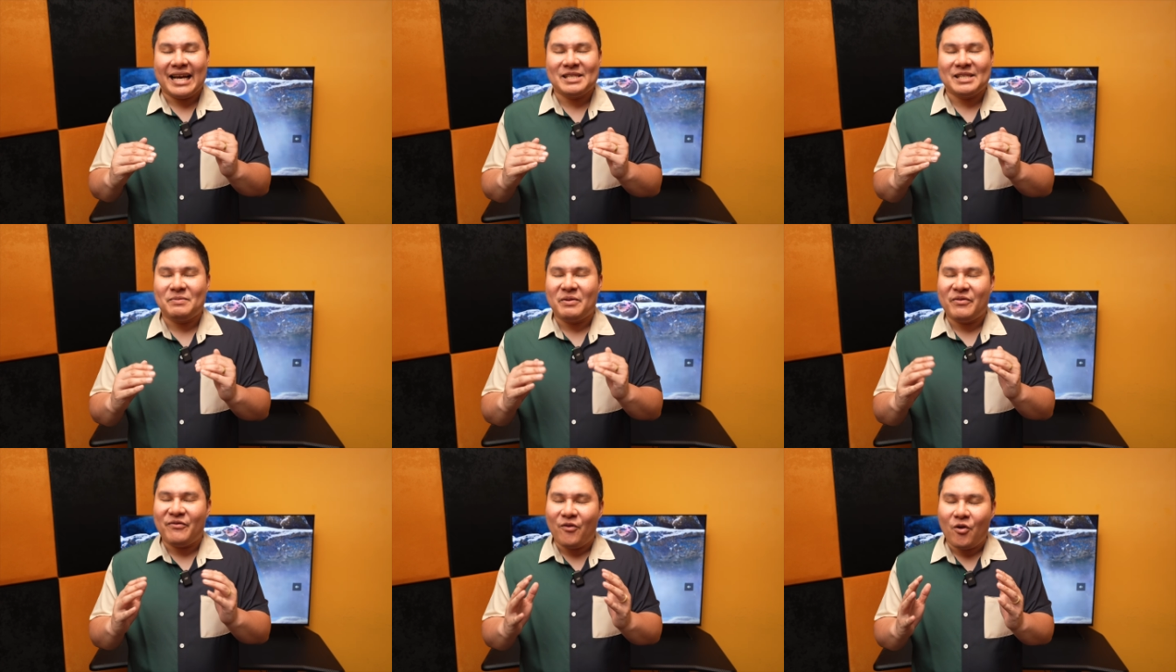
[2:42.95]

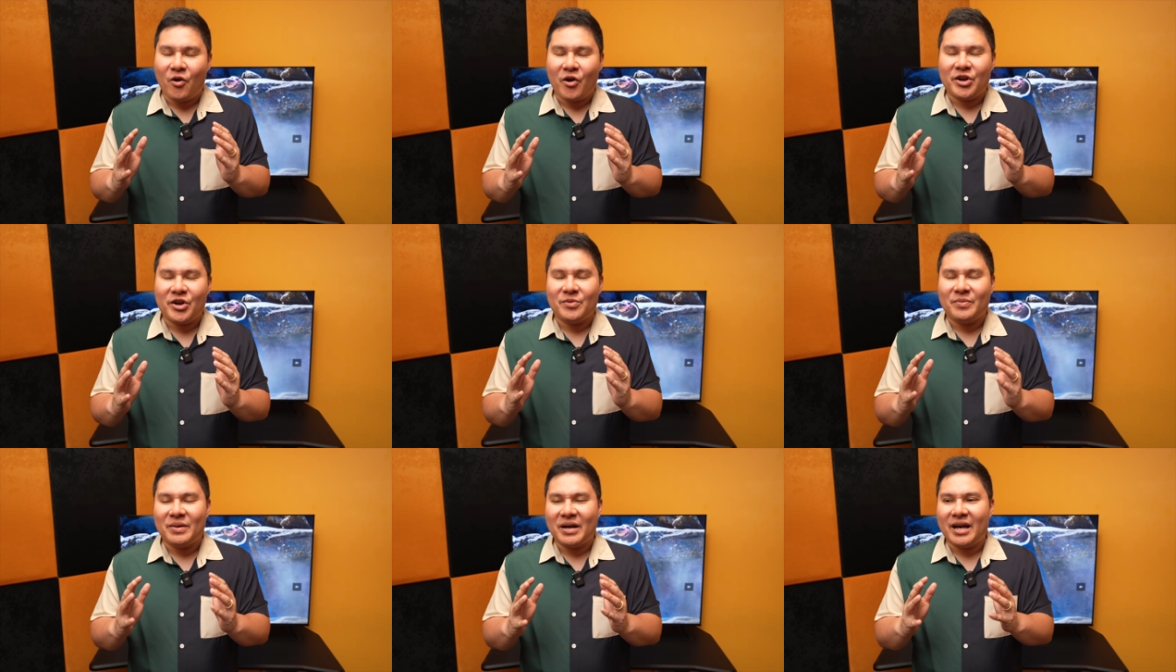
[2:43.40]
guys, before
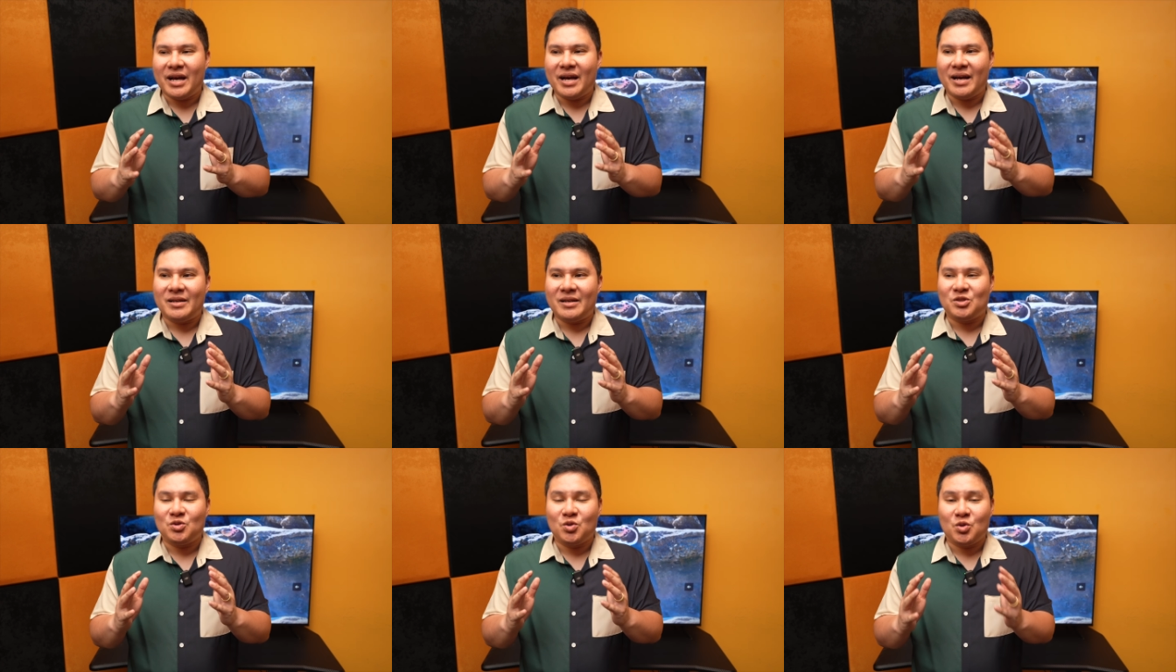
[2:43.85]
yung
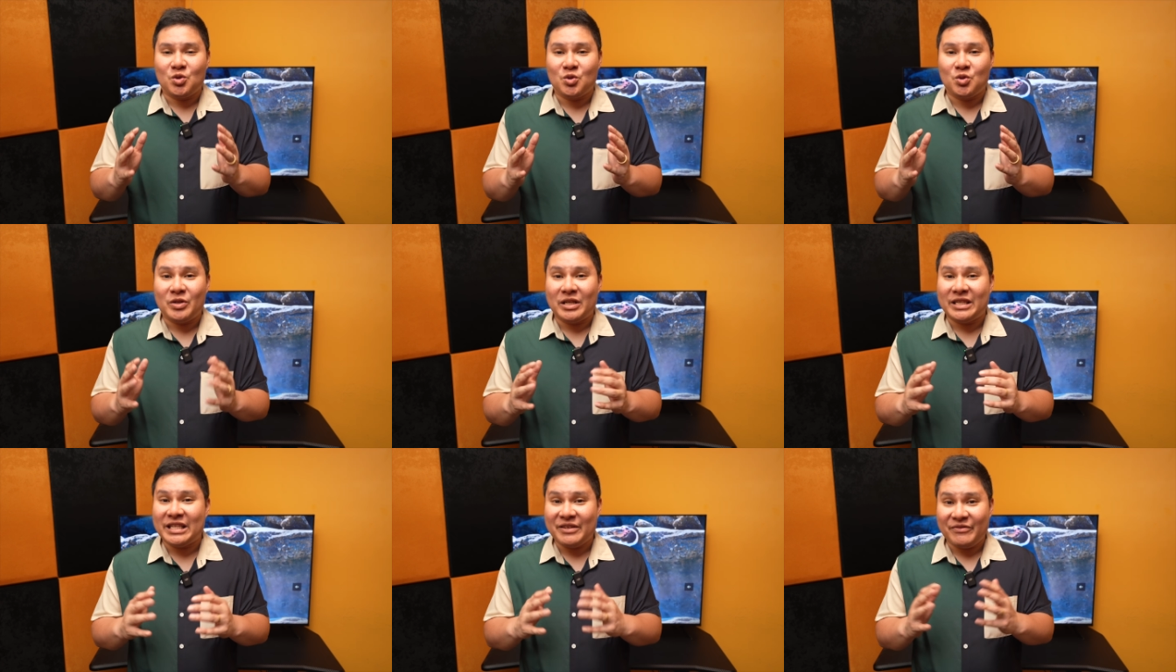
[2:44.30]
mga chuchu
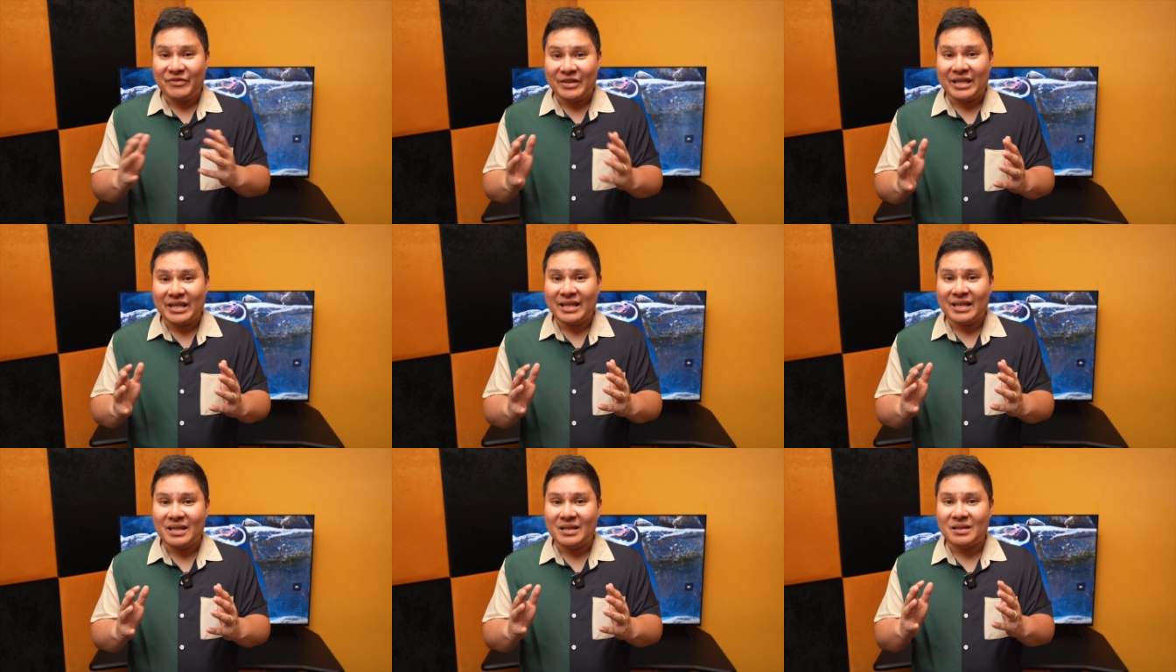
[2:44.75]
na
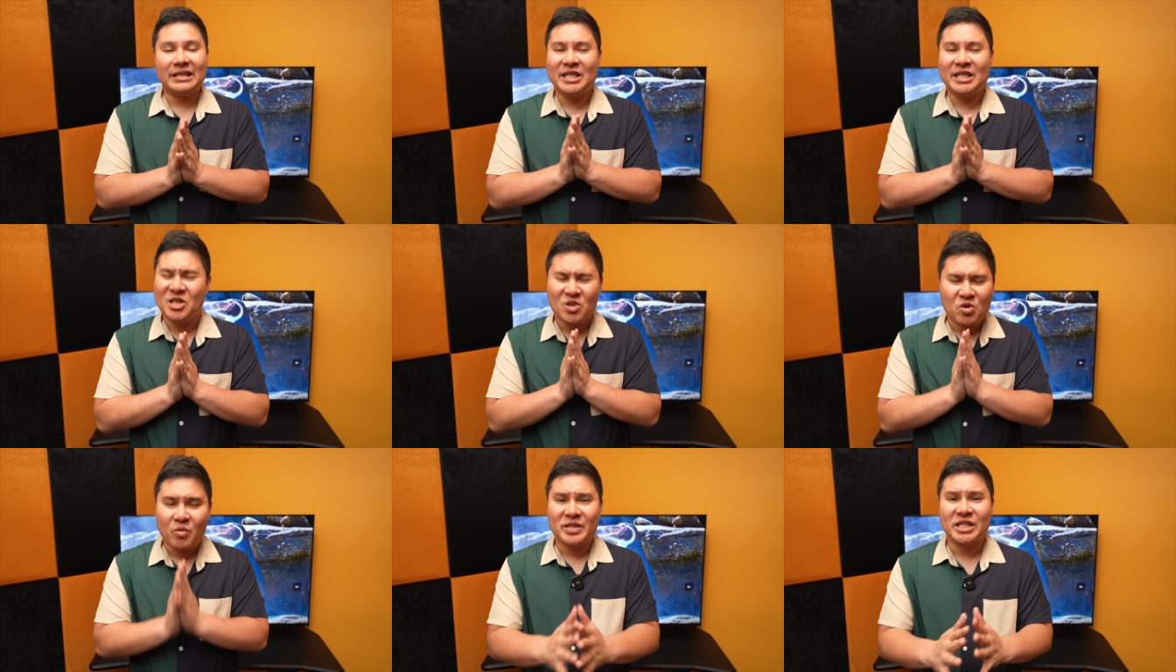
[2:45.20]
TV,
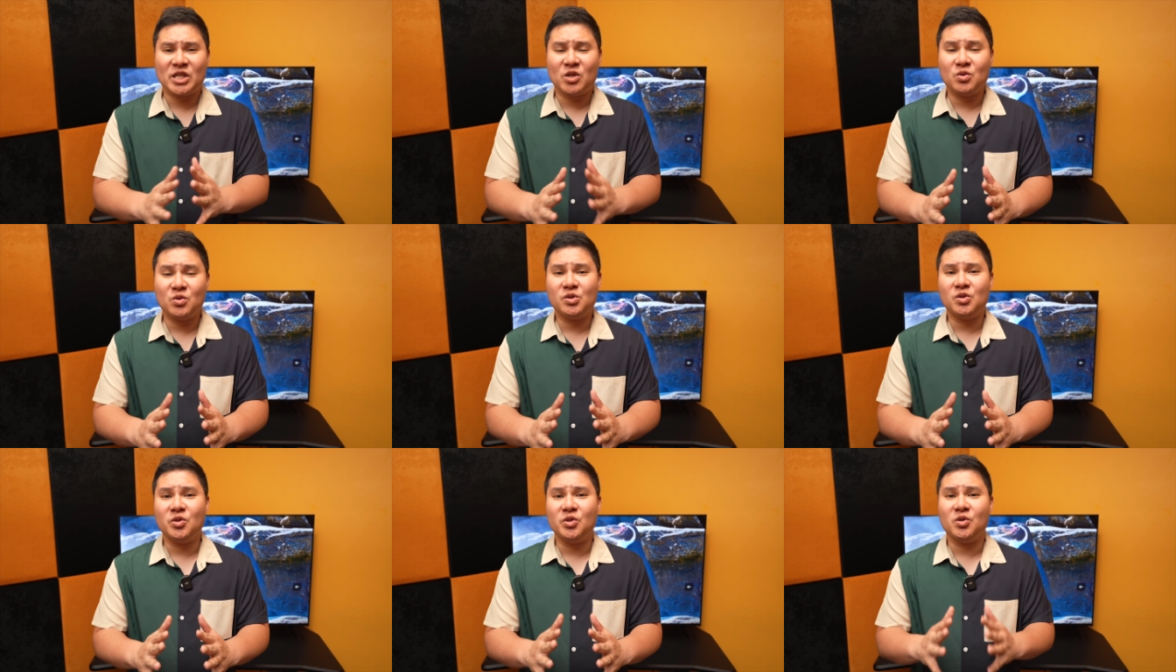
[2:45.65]
hindi ko masyado
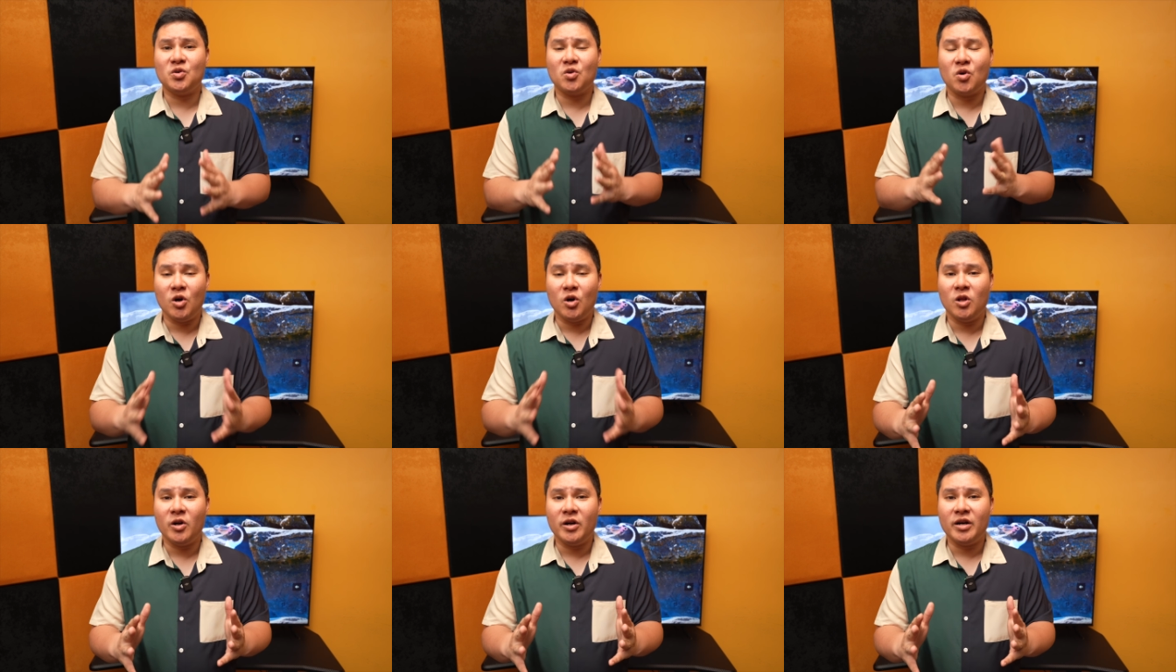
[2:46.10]
gusto yung
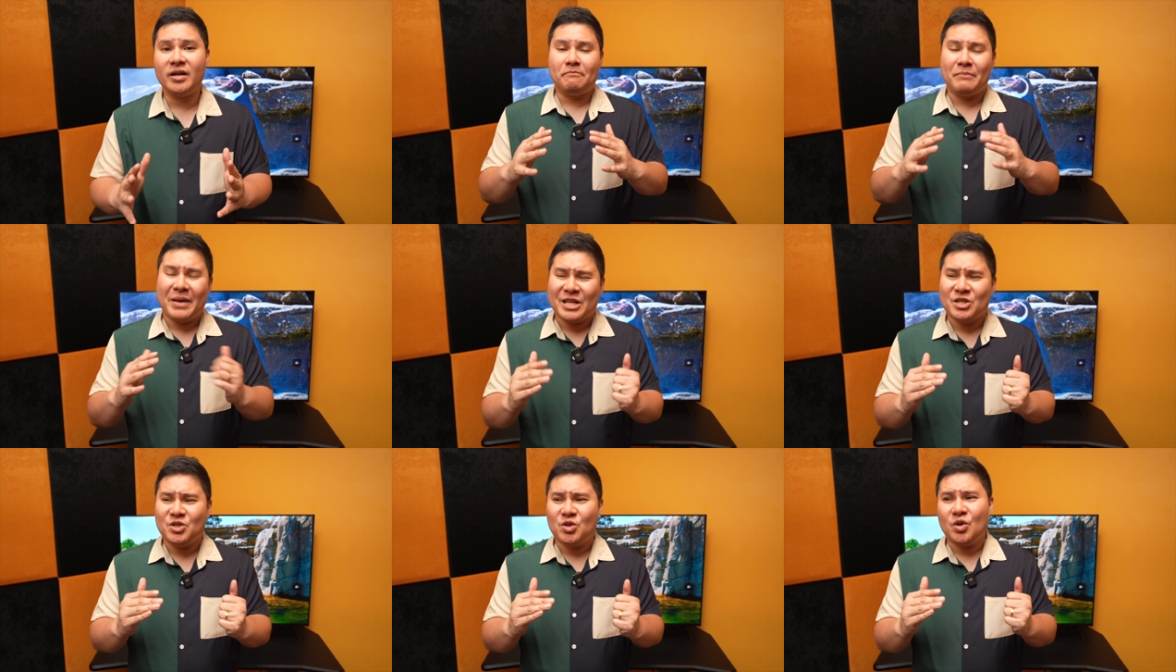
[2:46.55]
color.
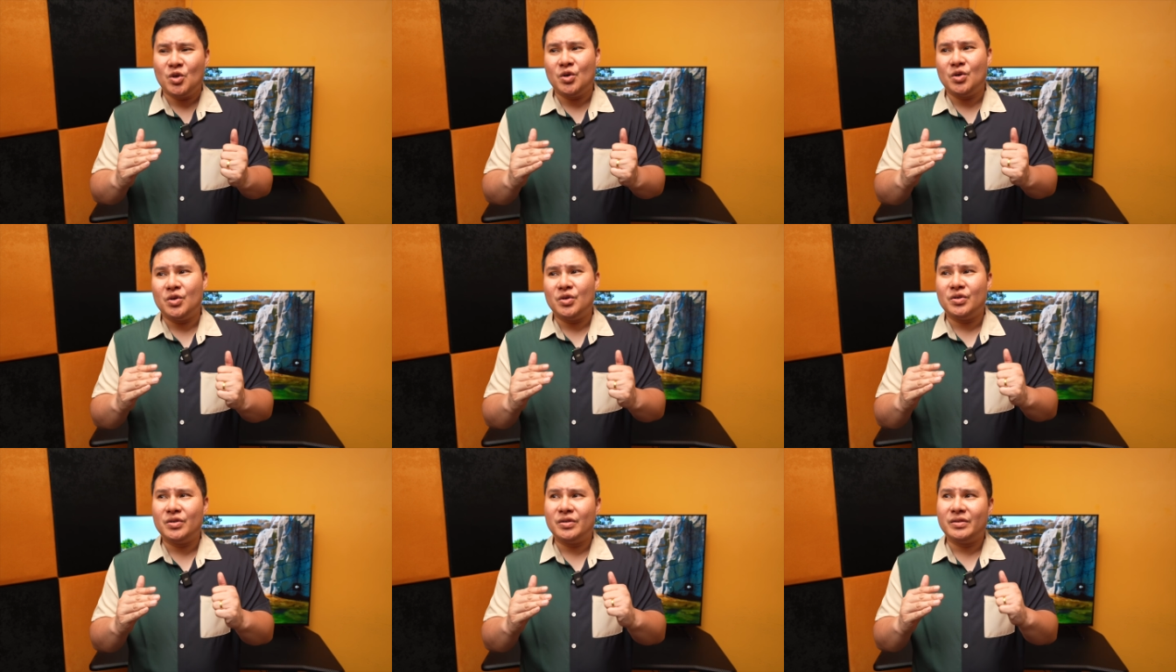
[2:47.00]
Medyo
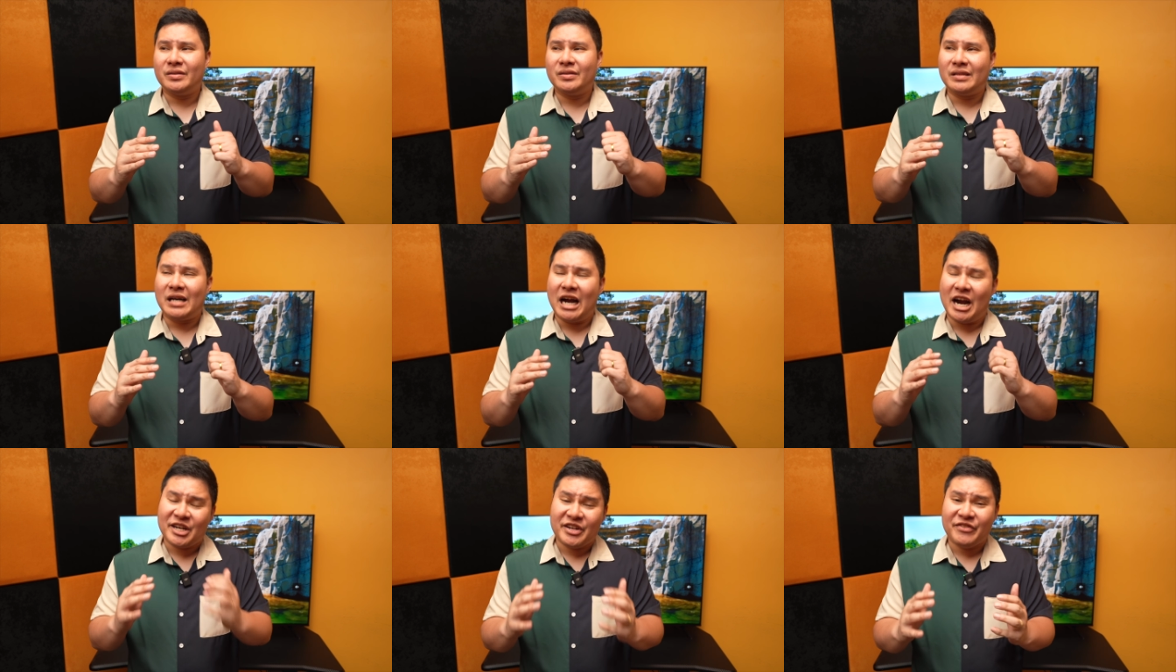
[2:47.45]

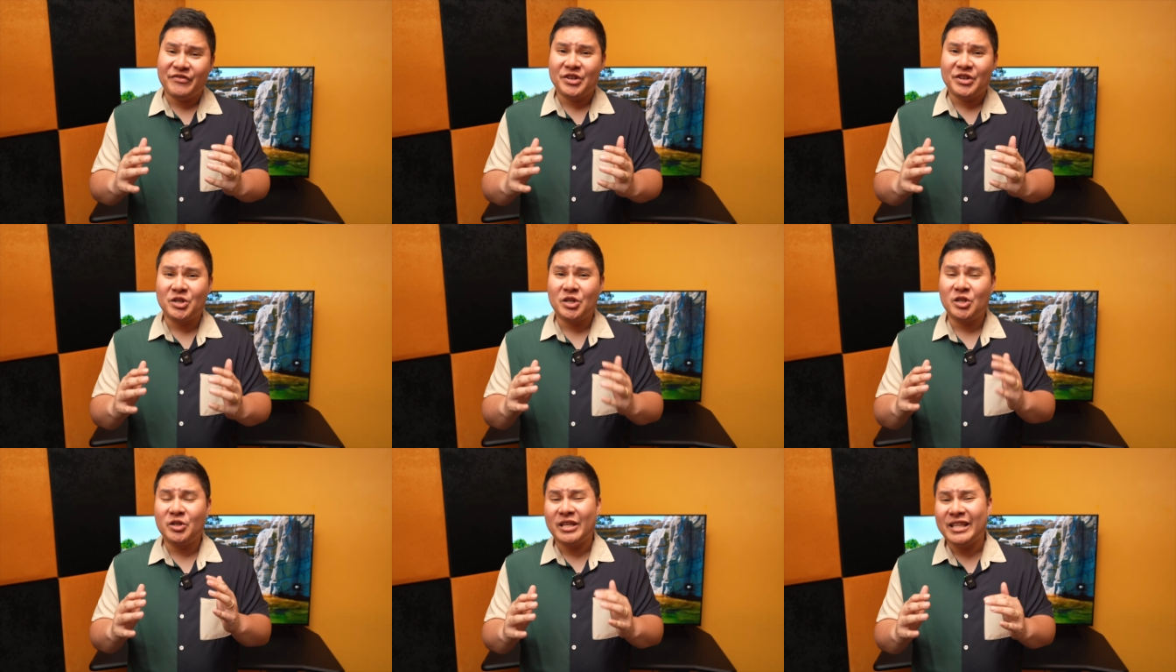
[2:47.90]

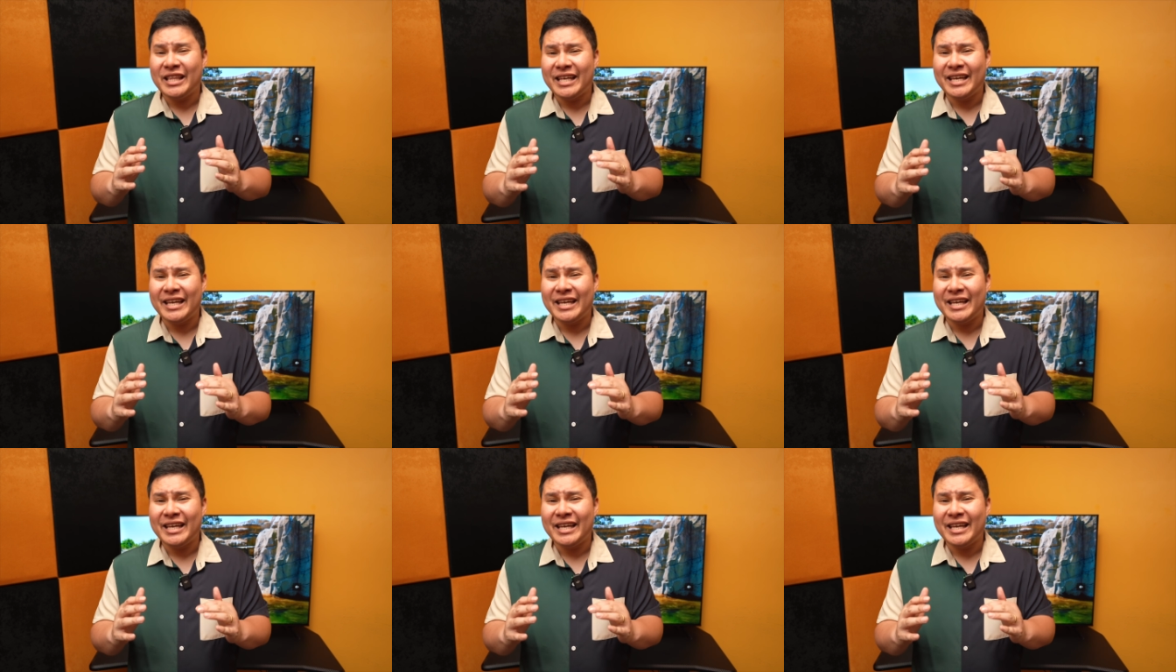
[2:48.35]
artificial na